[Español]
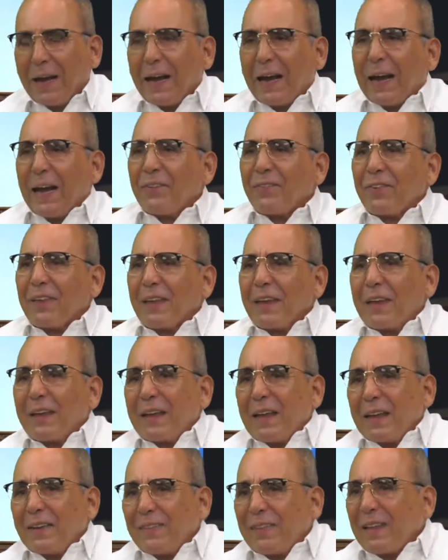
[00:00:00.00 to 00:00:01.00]
Ese,
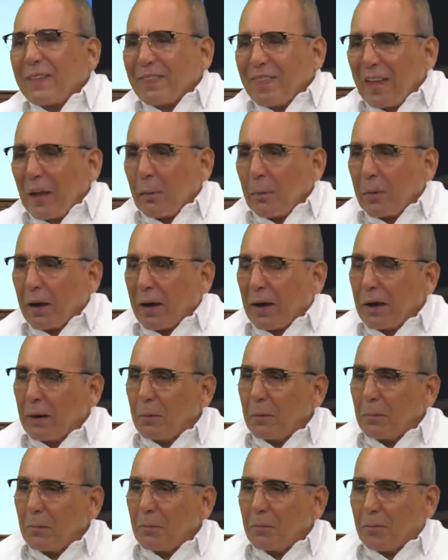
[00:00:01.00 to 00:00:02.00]
ese tema,
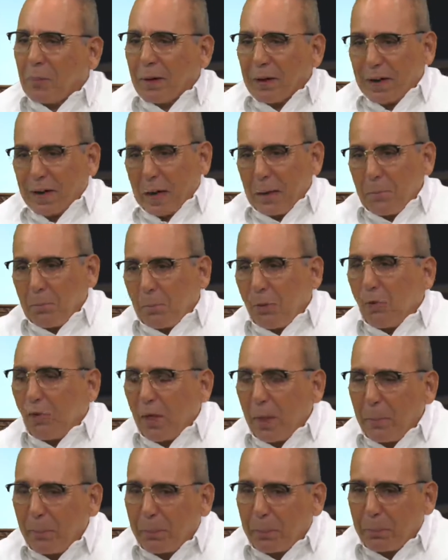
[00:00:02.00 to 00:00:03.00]
para
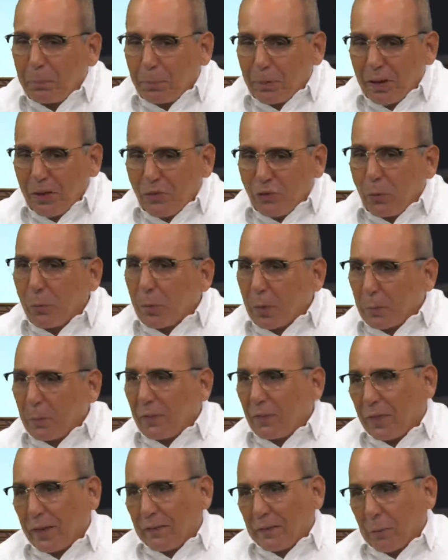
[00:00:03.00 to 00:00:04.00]
imponer prisión
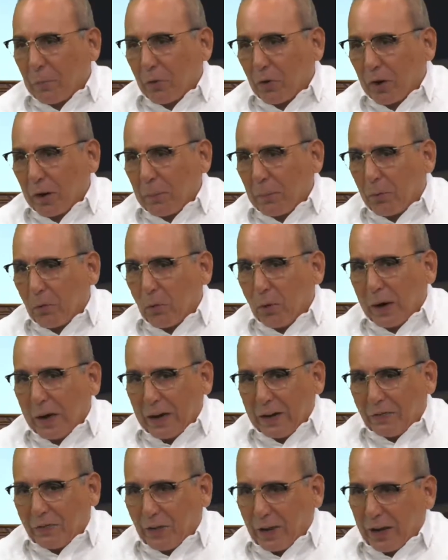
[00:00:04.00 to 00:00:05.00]
preventiva, por ejemplo,
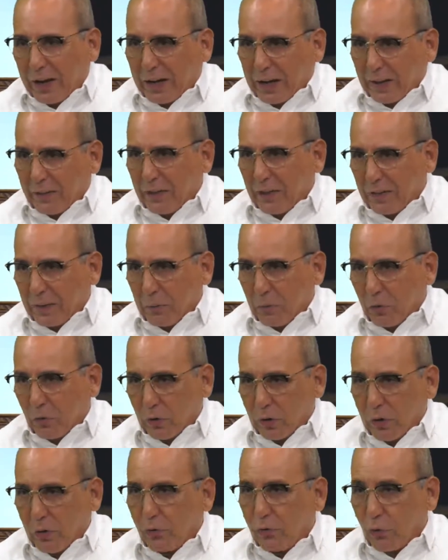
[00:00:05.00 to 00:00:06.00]
hay tres grandes
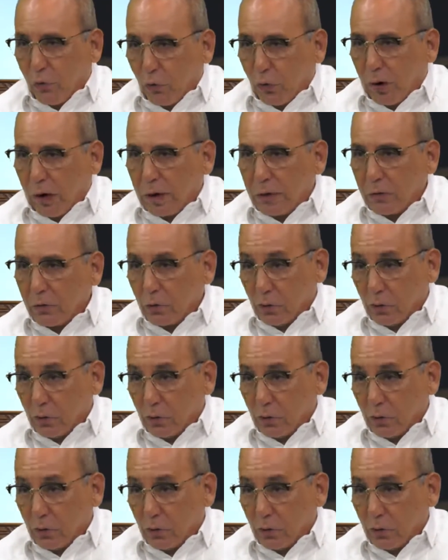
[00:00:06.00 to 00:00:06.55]
temores, fuga,